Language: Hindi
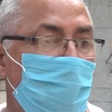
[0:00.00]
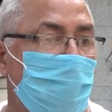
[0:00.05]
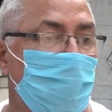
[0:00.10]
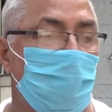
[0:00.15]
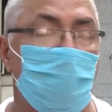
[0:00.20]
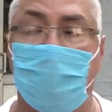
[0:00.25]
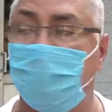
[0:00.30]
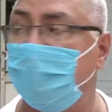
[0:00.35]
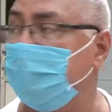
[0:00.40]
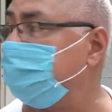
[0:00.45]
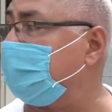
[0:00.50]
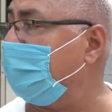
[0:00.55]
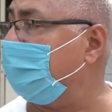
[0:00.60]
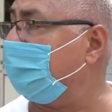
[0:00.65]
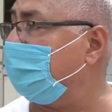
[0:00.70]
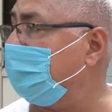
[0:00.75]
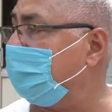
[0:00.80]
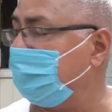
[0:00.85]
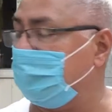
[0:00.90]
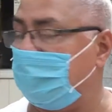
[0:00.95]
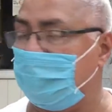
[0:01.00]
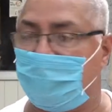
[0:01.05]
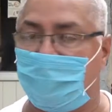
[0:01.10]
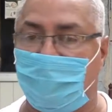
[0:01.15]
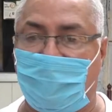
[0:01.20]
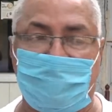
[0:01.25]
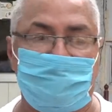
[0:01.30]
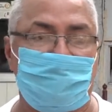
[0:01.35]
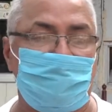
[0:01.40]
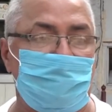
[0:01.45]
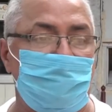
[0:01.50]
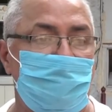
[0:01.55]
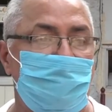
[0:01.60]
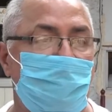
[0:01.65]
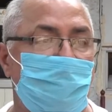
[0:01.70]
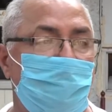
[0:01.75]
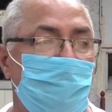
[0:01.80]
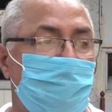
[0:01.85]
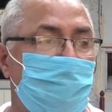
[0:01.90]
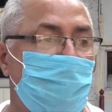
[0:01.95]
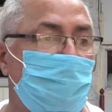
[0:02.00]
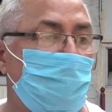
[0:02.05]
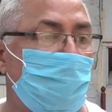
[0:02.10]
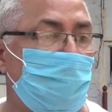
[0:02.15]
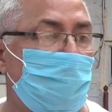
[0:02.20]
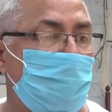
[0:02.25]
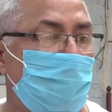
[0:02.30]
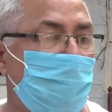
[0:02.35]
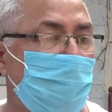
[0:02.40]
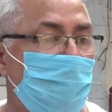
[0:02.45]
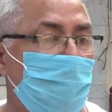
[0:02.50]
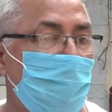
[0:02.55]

तो हमने सब ने अंदर रिक्वेस्ट की है इकट्ठे होकर